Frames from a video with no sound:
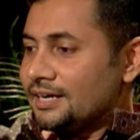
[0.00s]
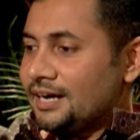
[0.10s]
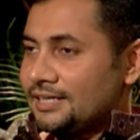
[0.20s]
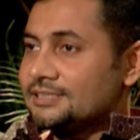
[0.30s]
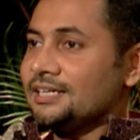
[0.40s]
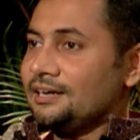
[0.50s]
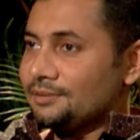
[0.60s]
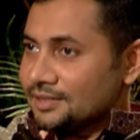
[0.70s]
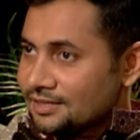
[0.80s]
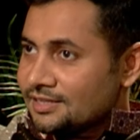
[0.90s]
আর যারা
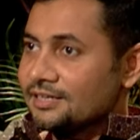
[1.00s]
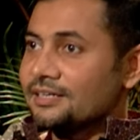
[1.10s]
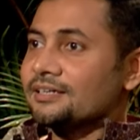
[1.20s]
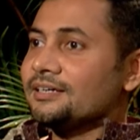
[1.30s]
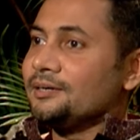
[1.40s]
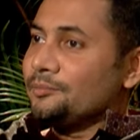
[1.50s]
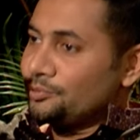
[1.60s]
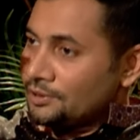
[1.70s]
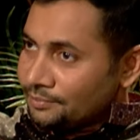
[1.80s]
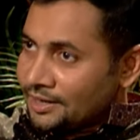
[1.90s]
আমাকে চেনে
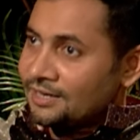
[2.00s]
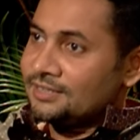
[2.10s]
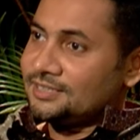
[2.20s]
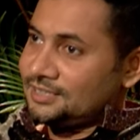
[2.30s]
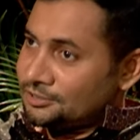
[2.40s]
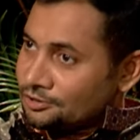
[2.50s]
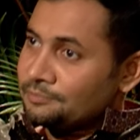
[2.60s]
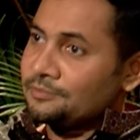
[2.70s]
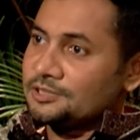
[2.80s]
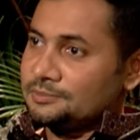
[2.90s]
পুরো বাংলাদেশের টপ
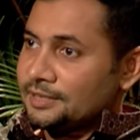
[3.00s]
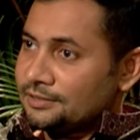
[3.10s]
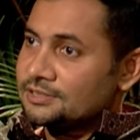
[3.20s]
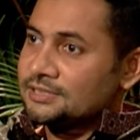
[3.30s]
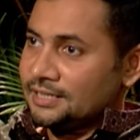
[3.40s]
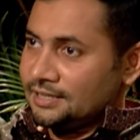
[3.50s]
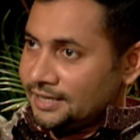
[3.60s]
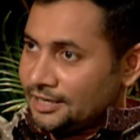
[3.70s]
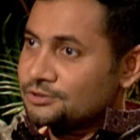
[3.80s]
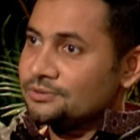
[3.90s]
নচ মানুষ যারা
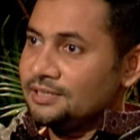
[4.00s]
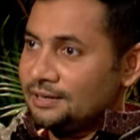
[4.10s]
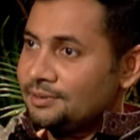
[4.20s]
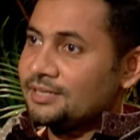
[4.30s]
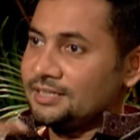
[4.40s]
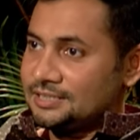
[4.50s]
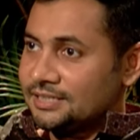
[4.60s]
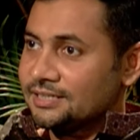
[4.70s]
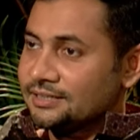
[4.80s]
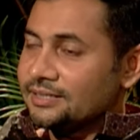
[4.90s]
অ্যাকচুয়ালি আমাকে
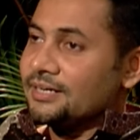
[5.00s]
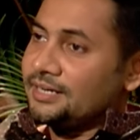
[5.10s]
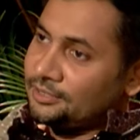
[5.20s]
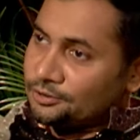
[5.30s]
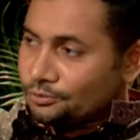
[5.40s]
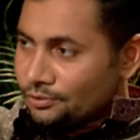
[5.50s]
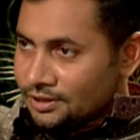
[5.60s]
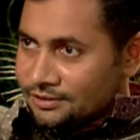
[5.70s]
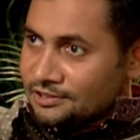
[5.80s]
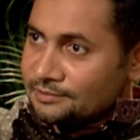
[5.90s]
চেনে এরা তো কোনো না
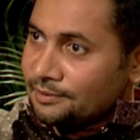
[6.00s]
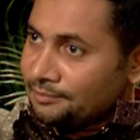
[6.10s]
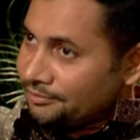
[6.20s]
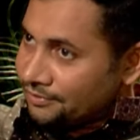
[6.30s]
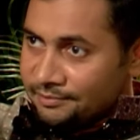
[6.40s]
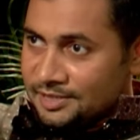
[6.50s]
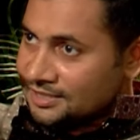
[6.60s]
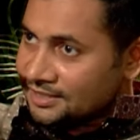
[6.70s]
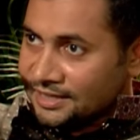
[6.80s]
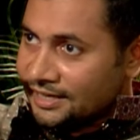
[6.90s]
কোনোভাবে আমার ফ্যামিলির
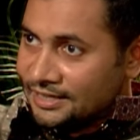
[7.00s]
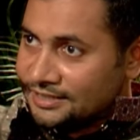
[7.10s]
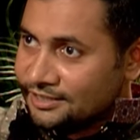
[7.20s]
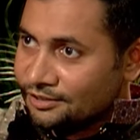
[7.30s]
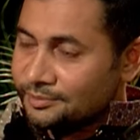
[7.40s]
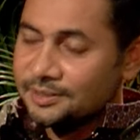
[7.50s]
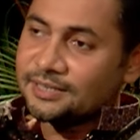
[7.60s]
সাথে কানেক্টেড হবে